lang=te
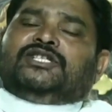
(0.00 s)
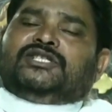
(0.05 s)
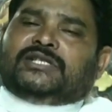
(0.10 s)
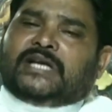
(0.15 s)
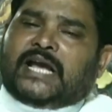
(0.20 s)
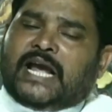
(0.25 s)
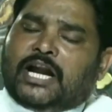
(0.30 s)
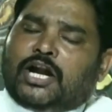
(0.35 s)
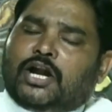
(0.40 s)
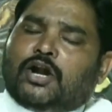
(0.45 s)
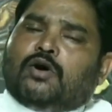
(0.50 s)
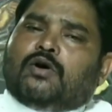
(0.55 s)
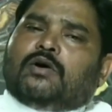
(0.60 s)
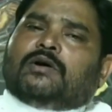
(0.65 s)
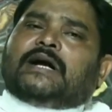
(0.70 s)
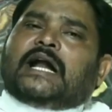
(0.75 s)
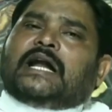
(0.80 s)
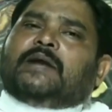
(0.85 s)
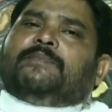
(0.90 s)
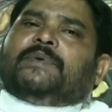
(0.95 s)
జైల్లో
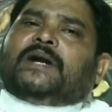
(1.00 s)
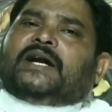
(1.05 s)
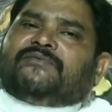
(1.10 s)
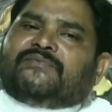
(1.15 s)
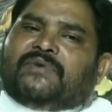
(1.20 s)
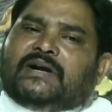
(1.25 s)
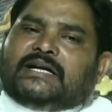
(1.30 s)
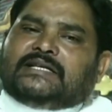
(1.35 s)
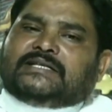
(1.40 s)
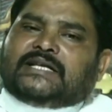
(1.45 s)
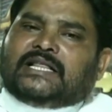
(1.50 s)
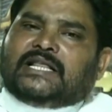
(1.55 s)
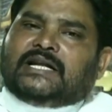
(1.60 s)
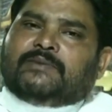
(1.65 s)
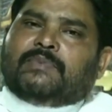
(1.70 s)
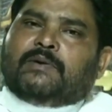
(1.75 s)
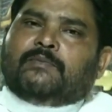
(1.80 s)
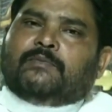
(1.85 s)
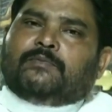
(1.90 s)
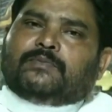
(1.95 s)
గడిపినటువంటి
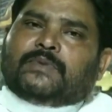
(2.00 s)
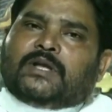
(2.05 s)
సందర్భం